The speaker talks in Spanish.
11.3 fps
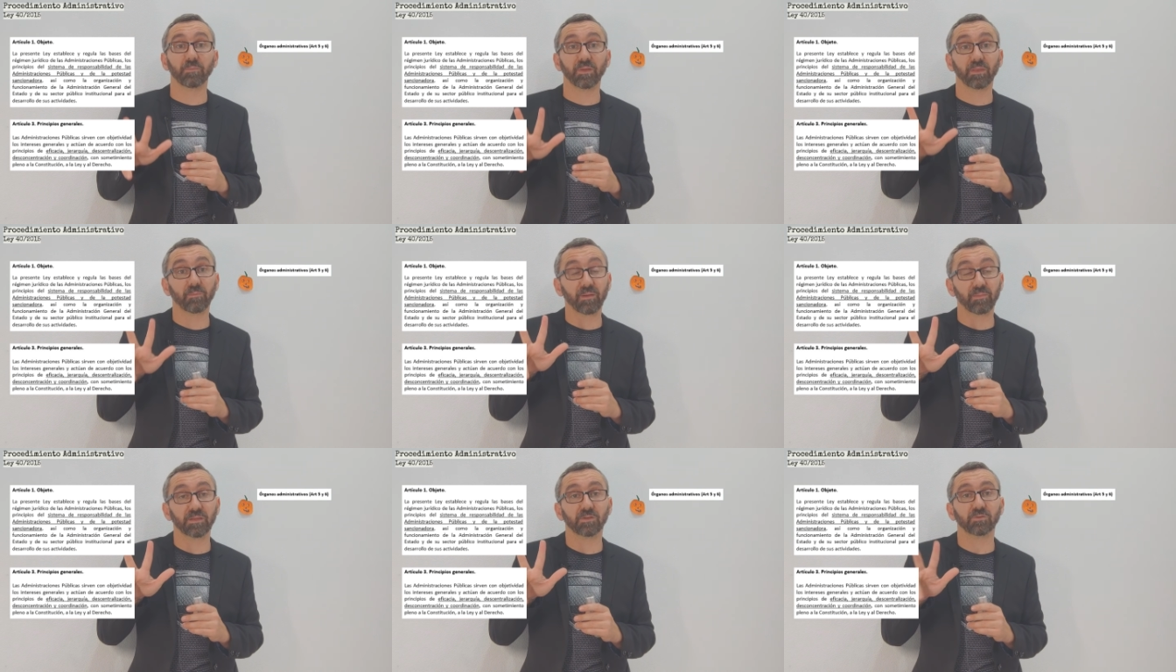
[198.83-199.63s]
y
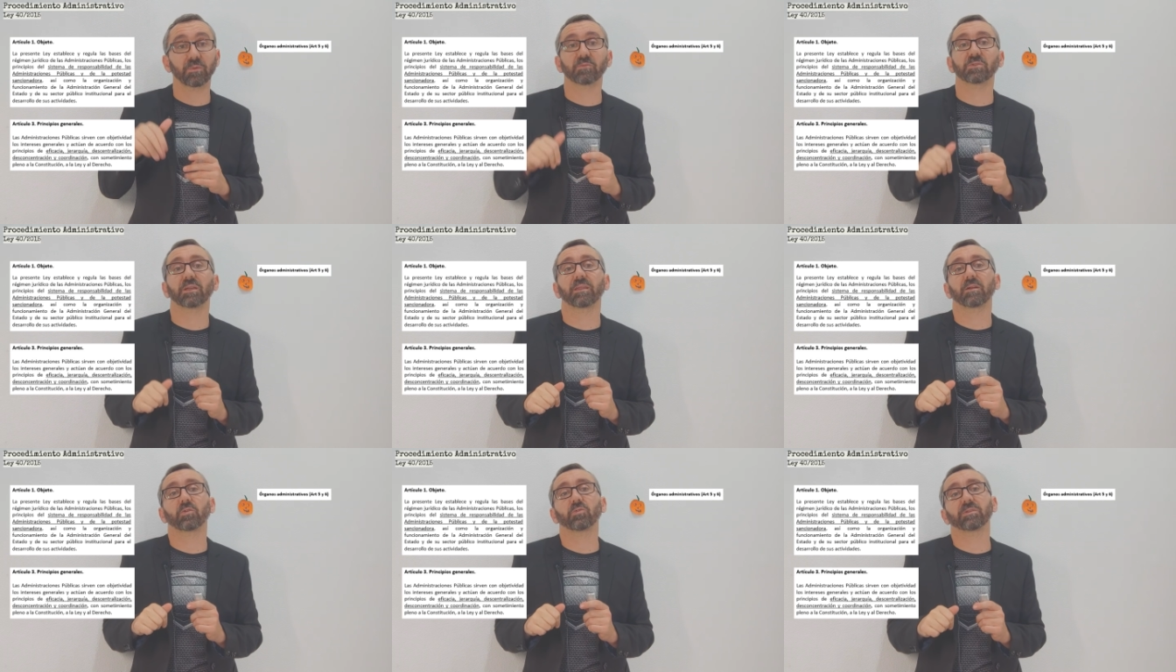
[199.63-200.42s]
principalmente nos vamos a
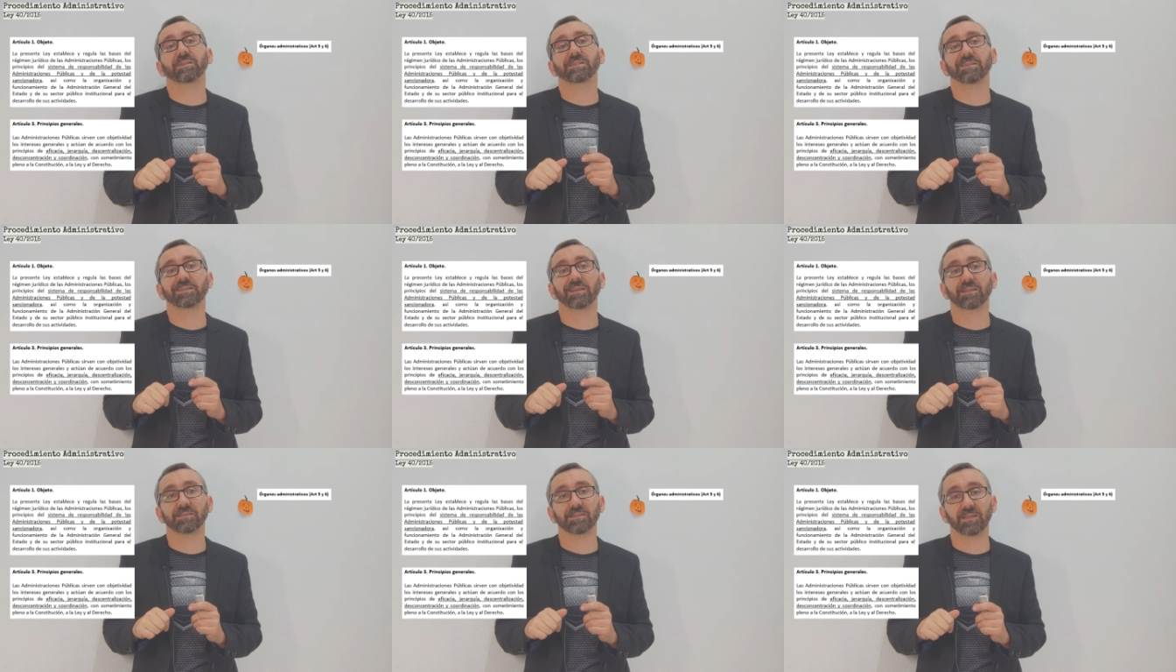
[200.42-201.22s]
quedar con tres
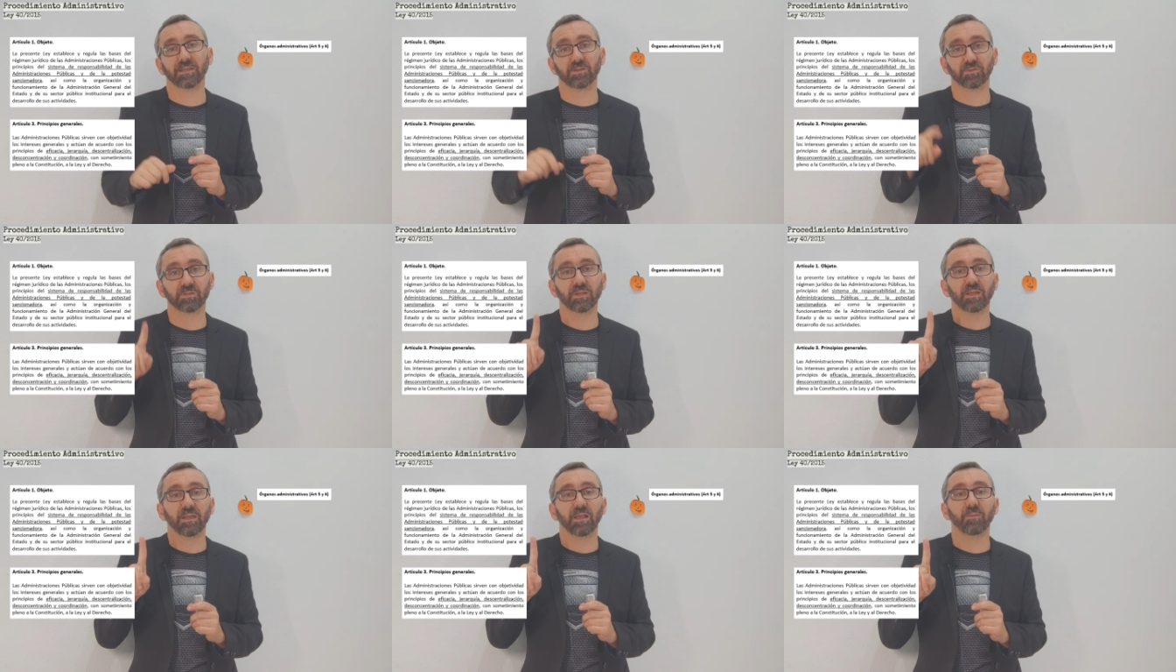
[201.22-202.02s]
detalles de ellos.
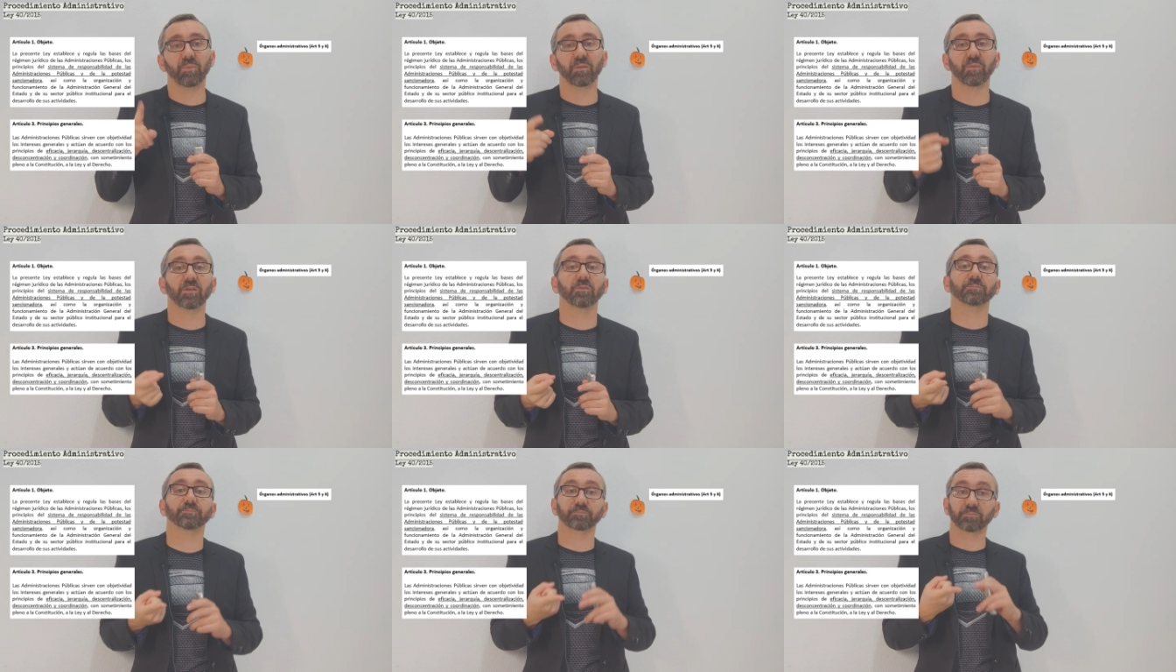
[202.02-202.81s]
El
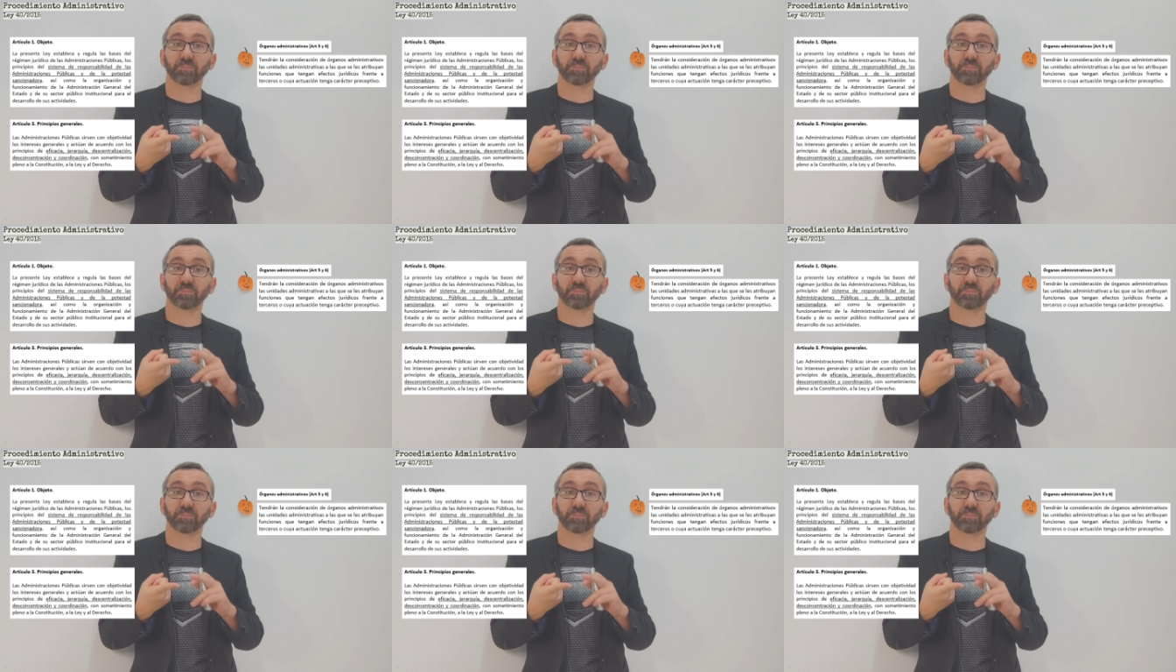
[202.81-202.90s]
primero,